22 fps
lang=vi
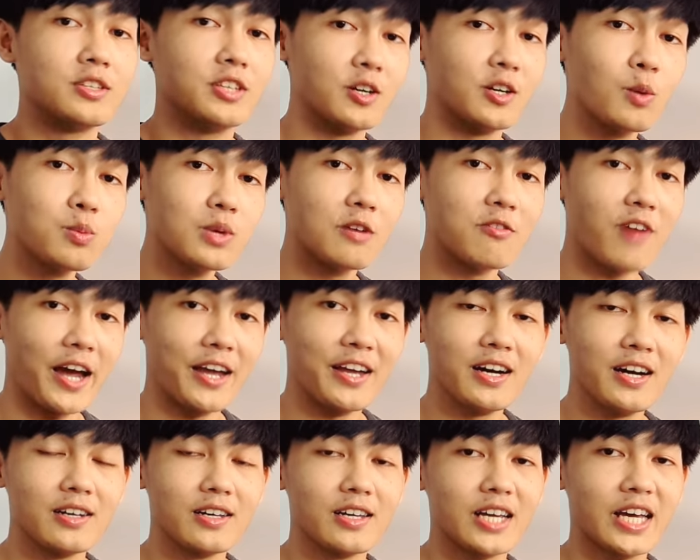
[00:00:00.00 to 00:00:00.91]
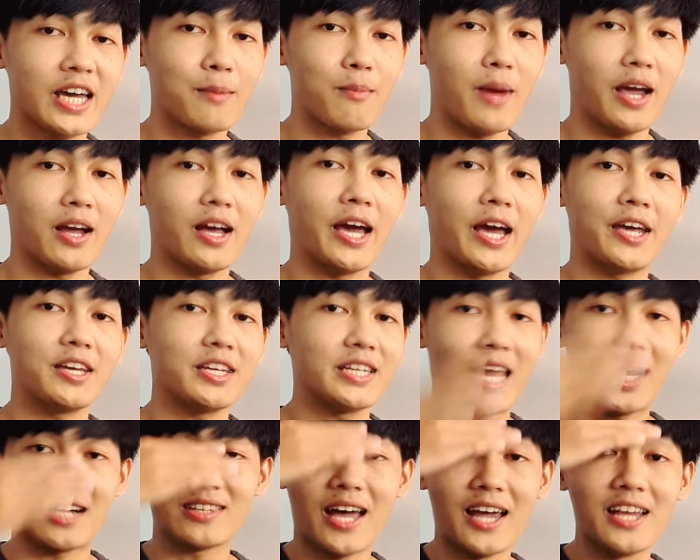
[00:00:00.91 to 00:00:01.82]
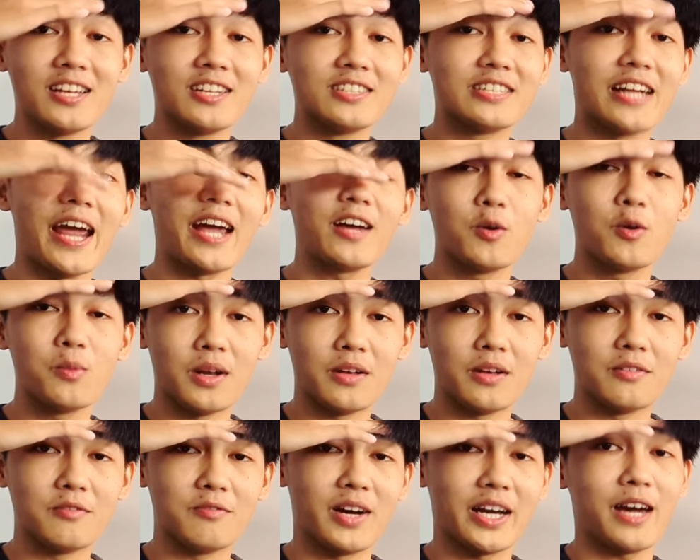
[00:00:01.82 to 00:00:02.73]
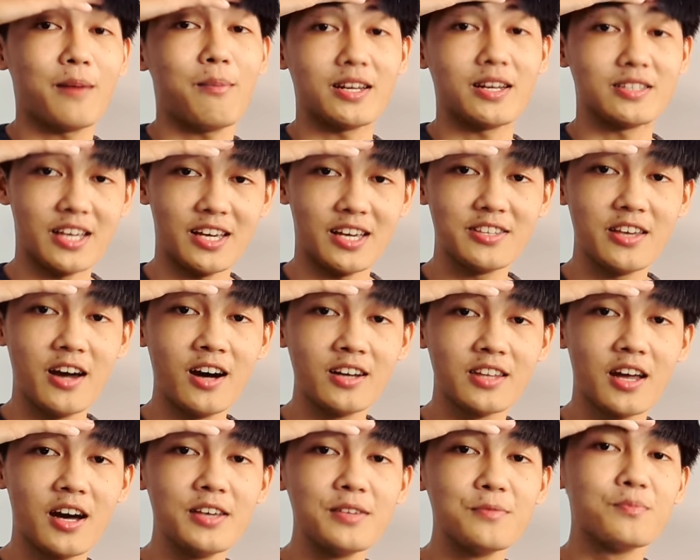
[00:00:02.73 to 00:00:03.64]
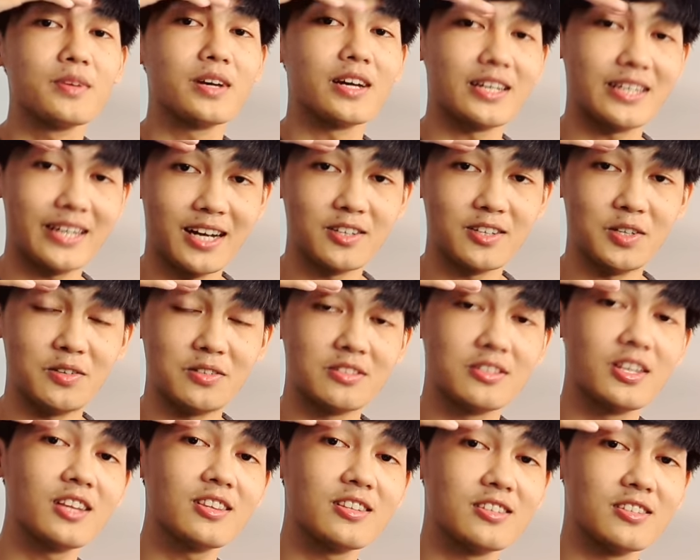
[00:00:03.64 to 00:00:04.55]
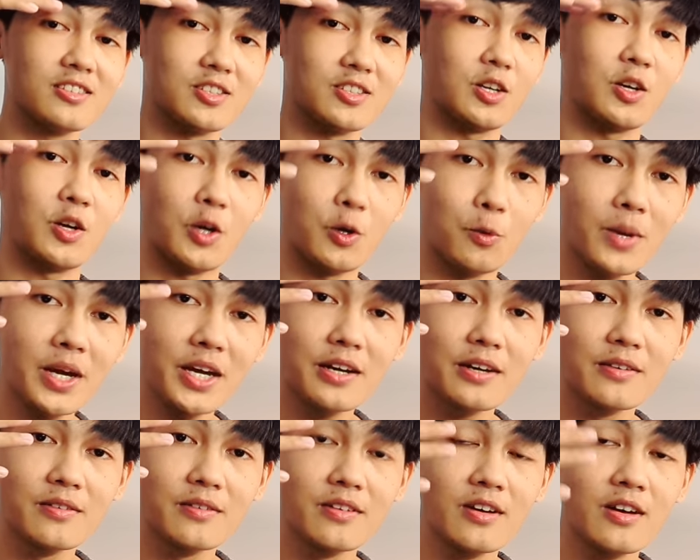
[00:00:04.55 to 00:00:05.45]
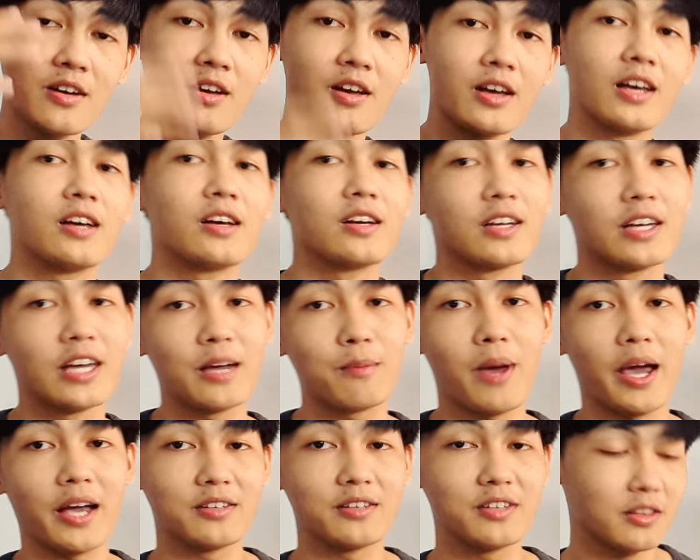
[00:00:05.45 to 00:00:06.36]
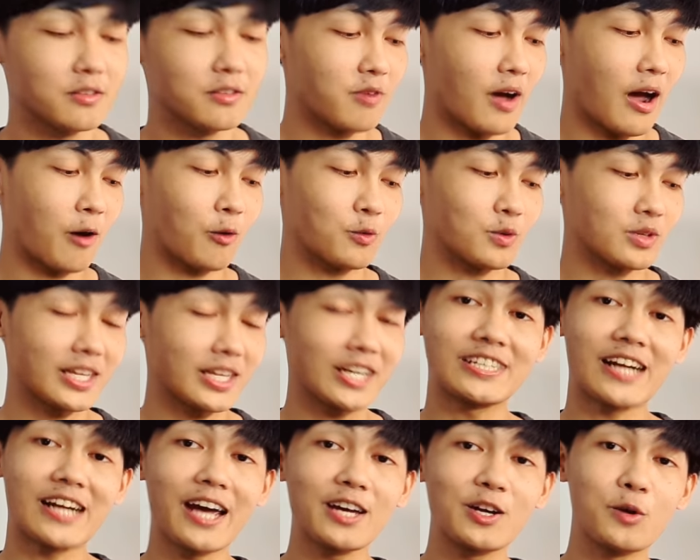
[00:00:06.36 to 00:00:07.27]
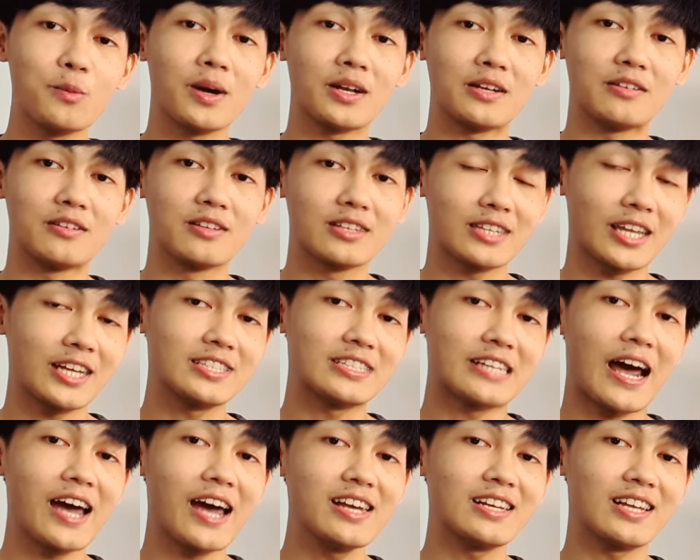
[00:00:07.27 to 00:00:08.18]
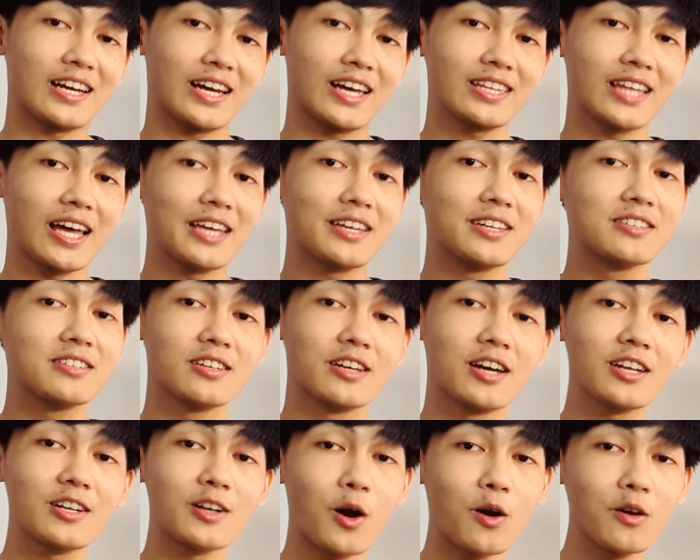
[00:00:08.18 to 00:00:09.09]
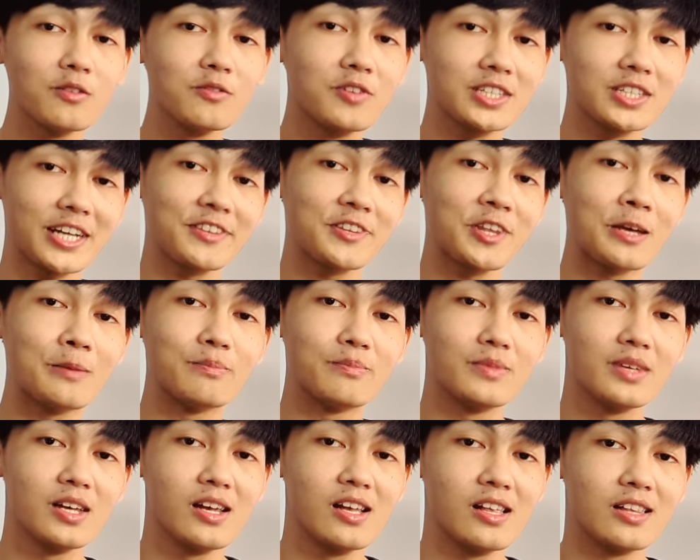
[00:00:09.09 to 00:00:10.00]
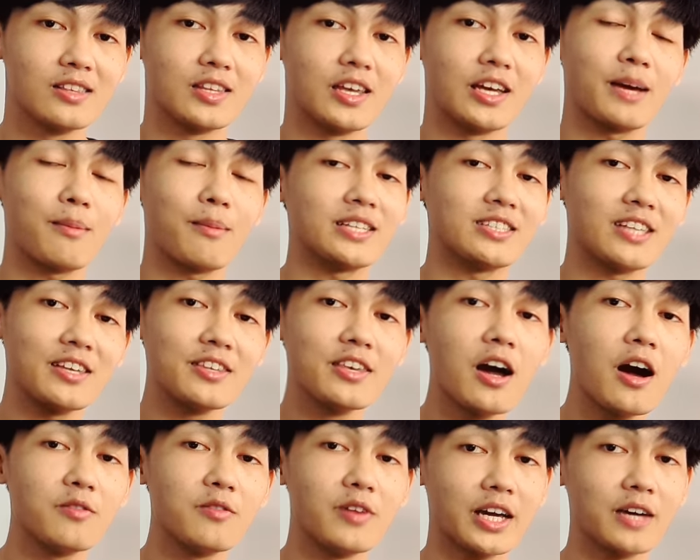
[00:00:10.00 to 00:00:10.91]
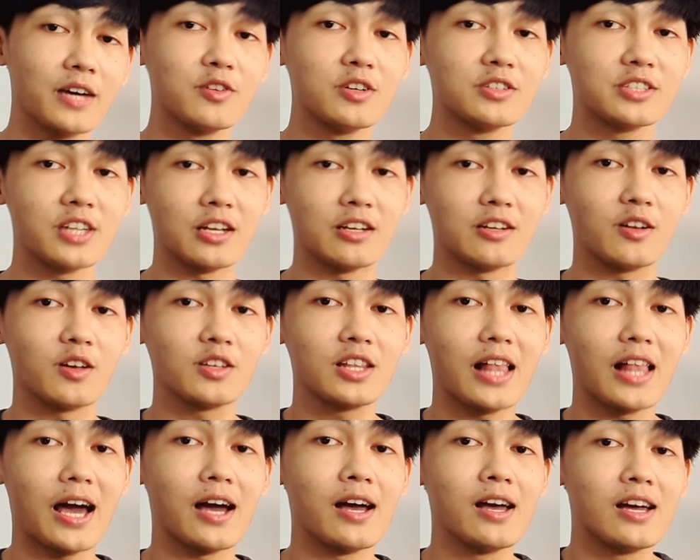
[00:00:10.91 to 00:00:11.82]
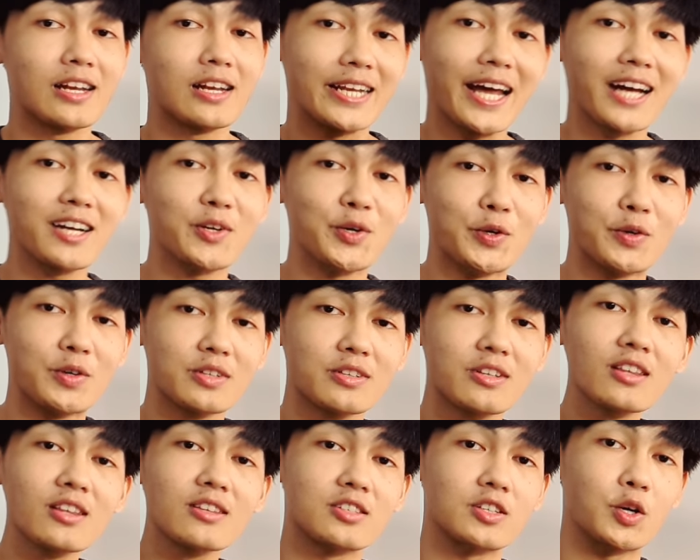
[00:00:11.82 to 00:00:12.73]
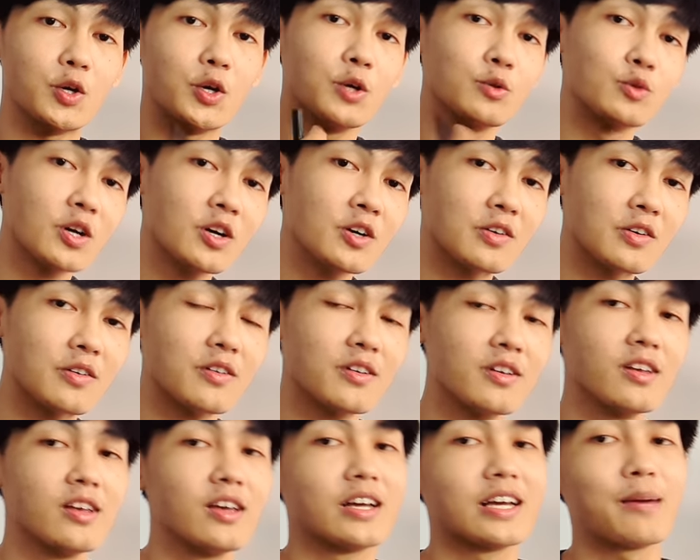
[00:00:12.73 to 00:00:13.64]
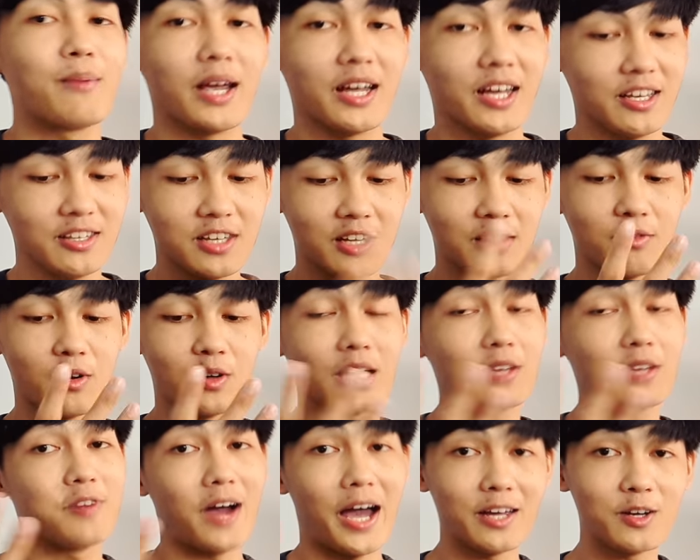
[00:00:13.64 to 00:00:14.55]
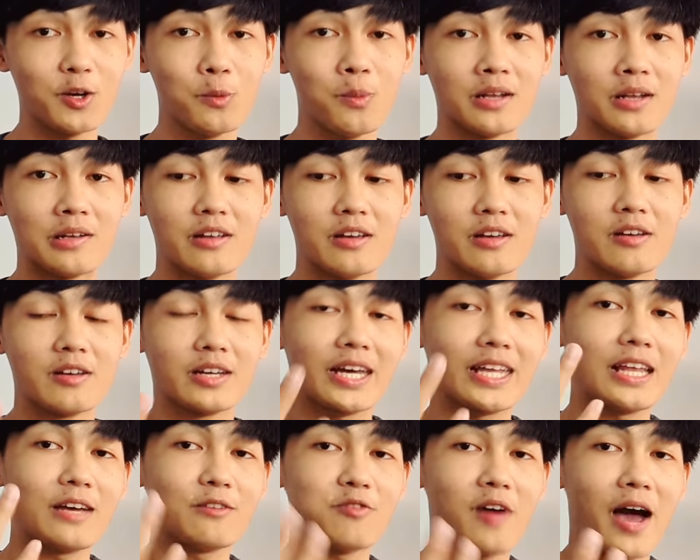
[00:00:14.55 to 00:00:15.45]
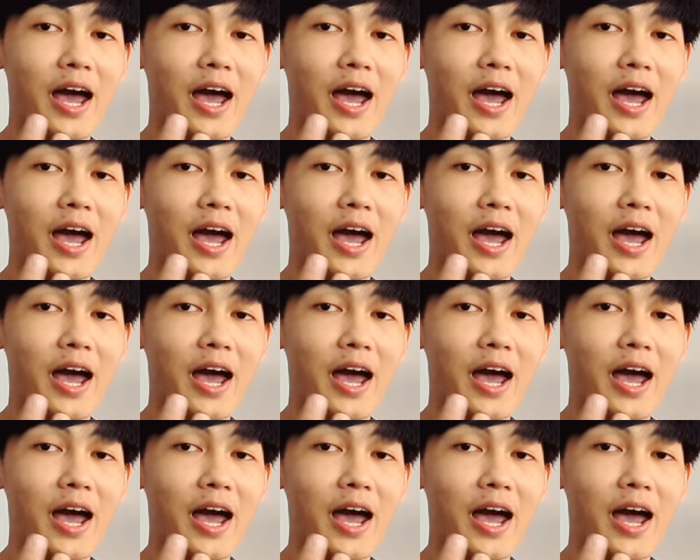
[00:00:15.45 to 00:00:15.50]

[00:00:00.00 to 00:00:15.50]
những lúc như vậy á các bạn hãy đặt tay lên trán của mình và các bạn sẽ nhớ tới năng lượng thích sự hiểu biết khi bạn nhìn vào tay trái của mình tay trái là cái tay kết nối với trái tim thì các bạn sẽ nhớ về cái phương trình đó chính là năng lượng thích sự yêu thương các bạn hãy nhìn vào tay phải của mình cái tay